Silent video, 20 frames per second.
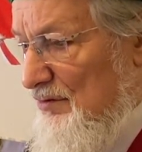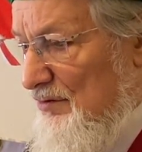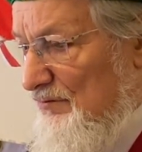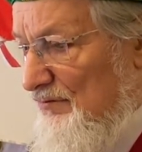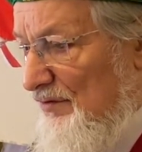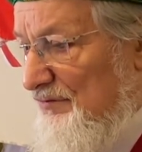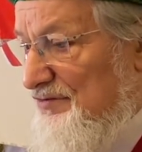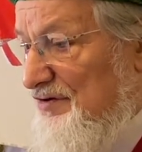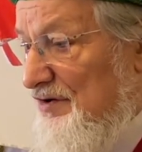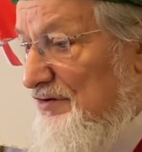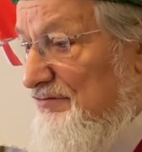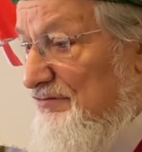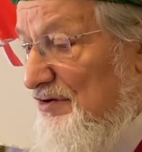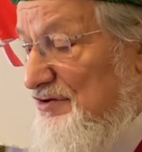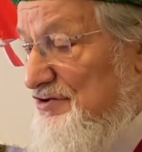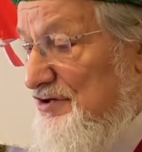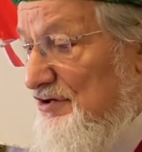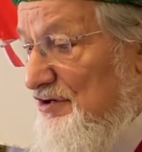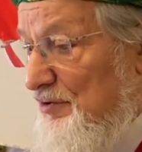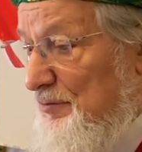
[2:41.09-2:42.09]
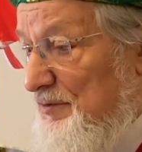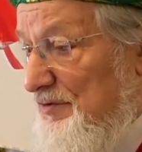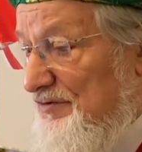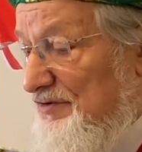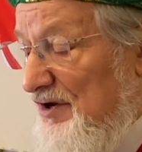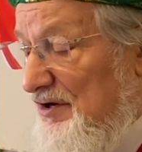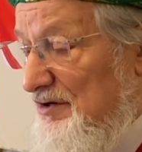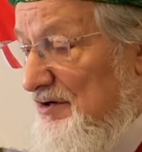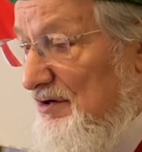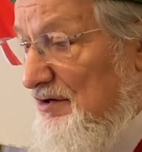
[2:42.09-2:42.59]
Во всех священных
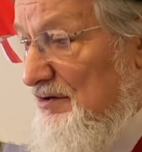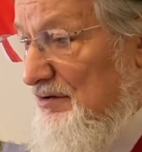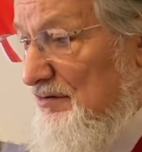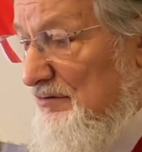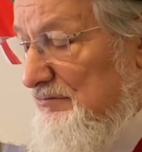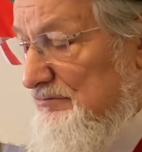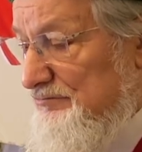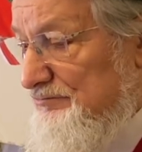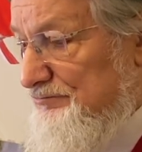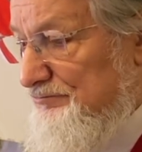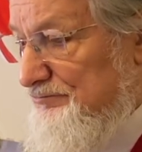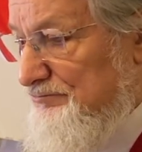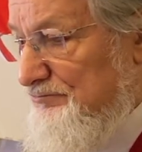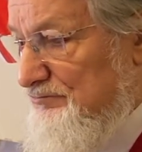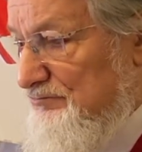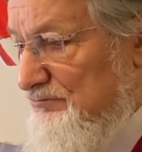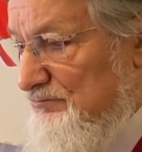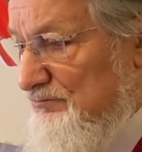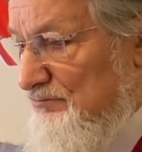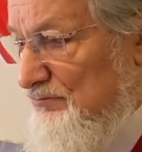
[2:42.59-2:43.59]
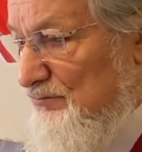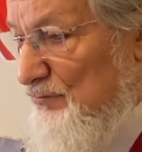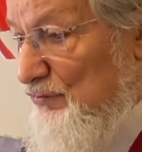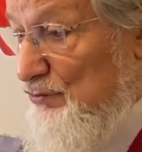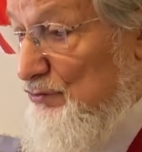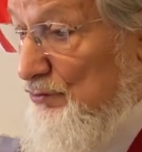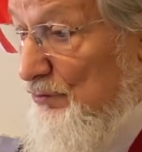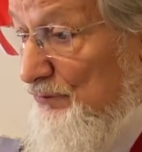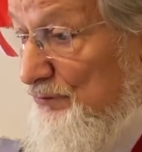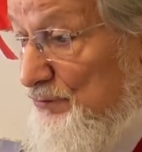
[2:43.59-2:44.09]
писаниях,
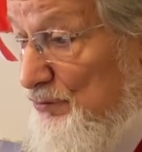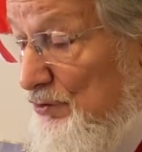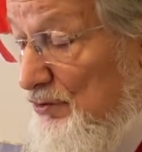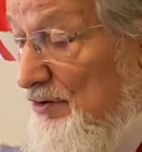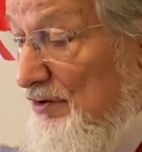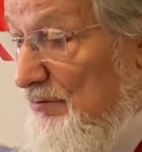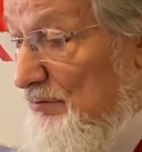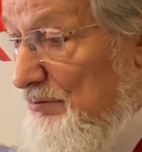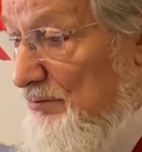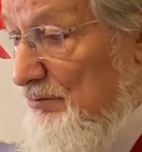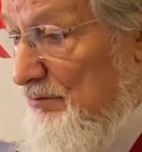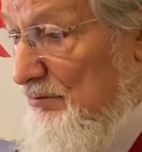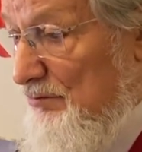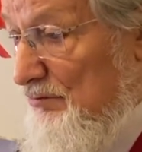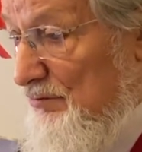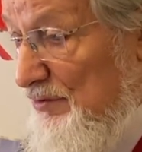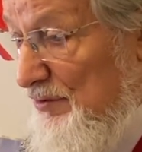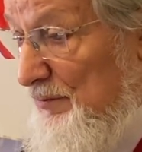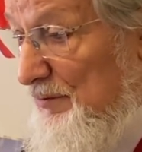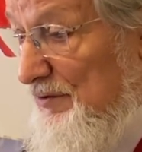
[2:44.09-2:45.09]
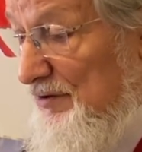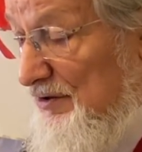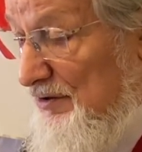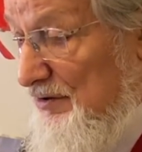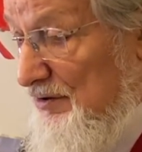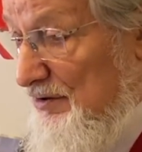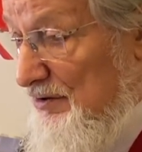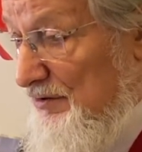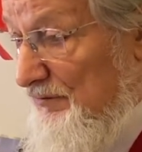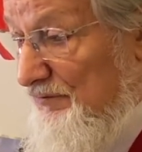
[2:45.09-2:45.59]
будь то в Торе, Библии
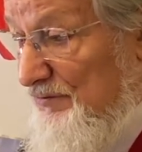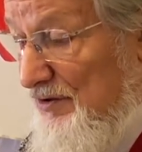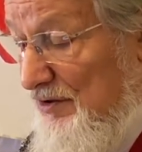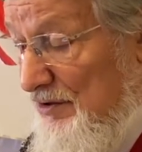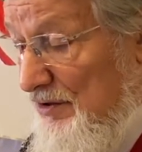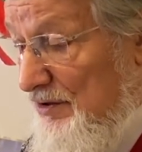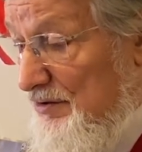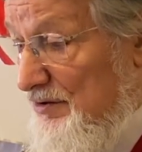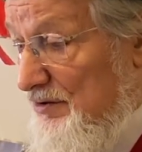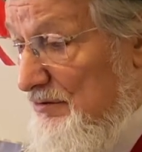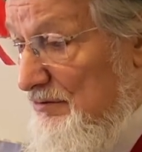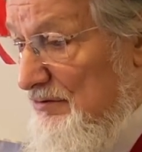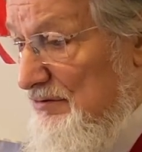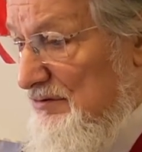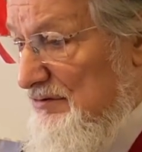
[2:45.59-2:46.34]
или в Коране,